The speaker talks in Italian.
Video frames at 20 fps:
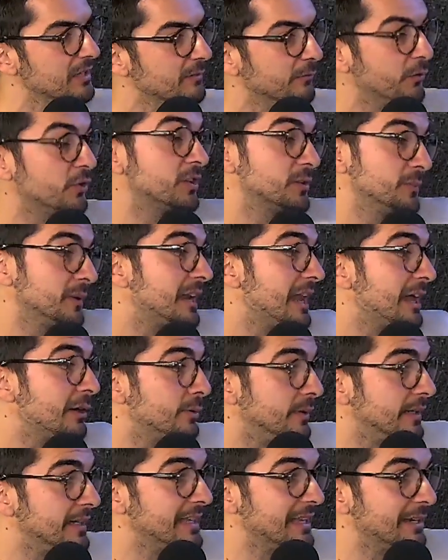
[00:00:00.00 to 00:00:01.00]
forse per
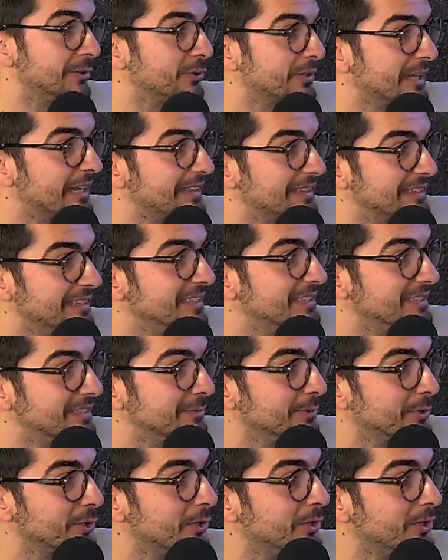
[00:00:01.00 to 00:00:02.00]
l'epoca magari erano
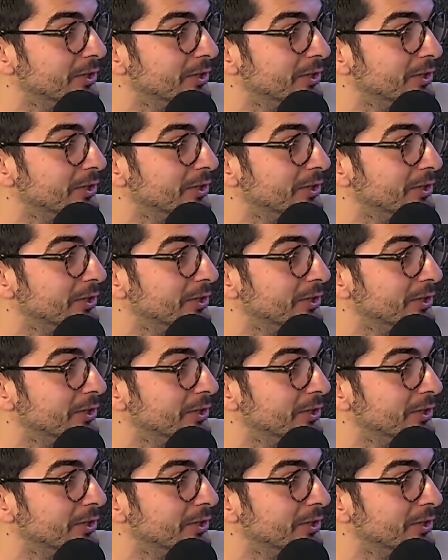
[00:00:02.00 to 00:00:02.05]
tantissimi. Ma però...